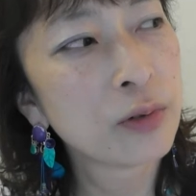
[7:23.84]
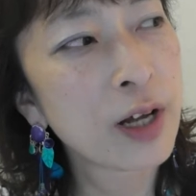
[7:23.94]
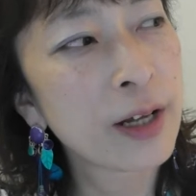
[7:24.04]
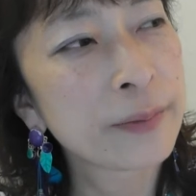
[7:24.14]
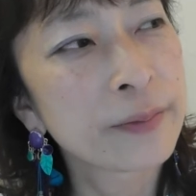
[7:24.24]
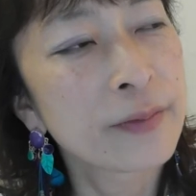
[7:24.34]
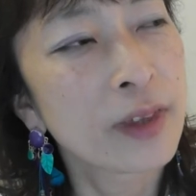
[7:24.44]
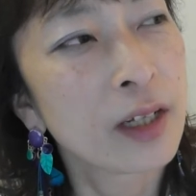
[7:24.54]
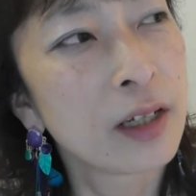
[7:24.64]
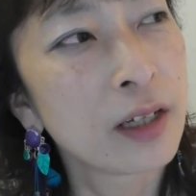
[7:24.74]
は、
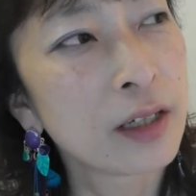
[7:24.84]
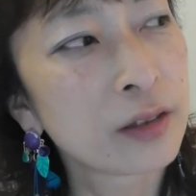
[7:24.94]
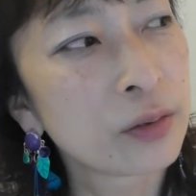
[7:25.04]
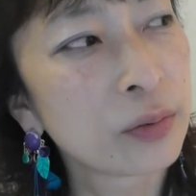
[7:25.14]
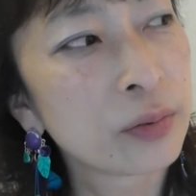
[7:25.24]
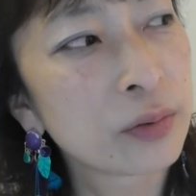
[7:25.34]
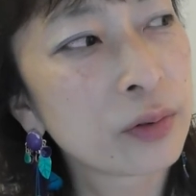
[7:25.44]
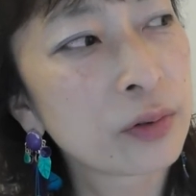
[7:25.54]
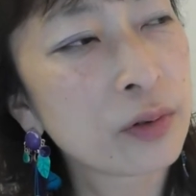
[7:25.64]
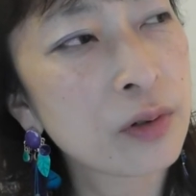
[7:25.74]
えーと、と
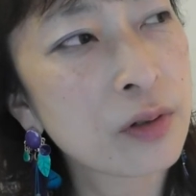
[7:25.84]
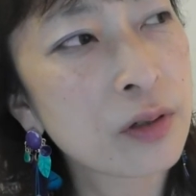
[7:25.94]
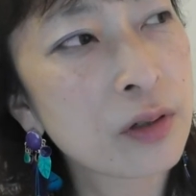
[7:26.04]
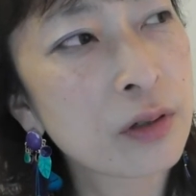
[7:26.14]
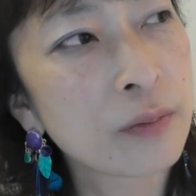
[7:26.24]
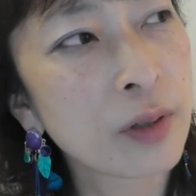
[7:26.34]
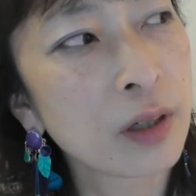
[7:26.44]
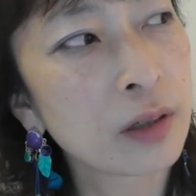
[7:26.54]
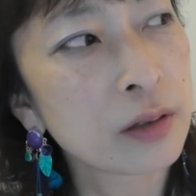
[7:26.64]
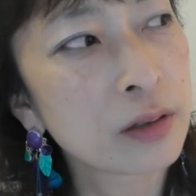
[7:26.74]
福
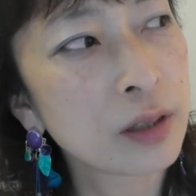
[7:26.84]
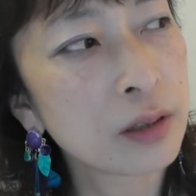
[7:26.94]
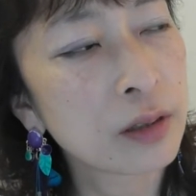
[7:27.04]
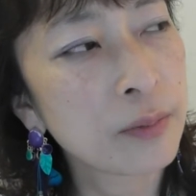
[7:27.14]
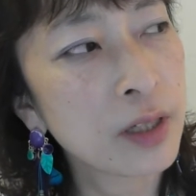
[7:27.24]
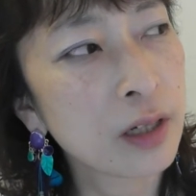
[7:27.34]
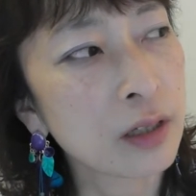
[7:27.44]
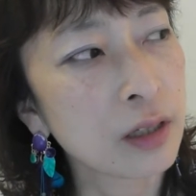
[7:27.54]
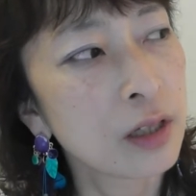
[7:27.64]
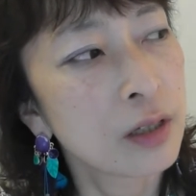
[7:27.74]
島仙台宮
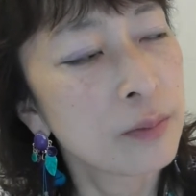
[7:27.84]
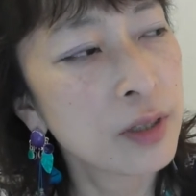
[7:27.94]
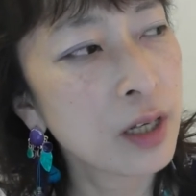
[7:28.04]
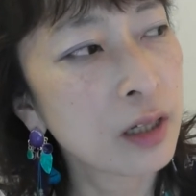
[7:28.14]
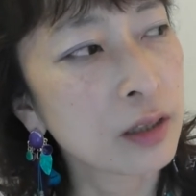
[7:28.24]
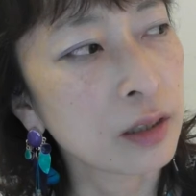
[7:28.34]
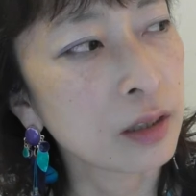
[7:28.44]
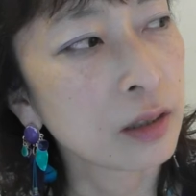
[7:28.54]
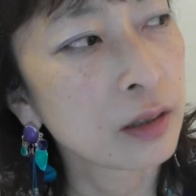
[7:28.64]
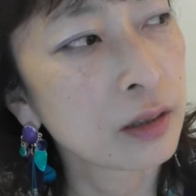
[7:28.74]
城宮
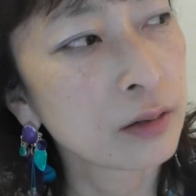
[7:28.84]
城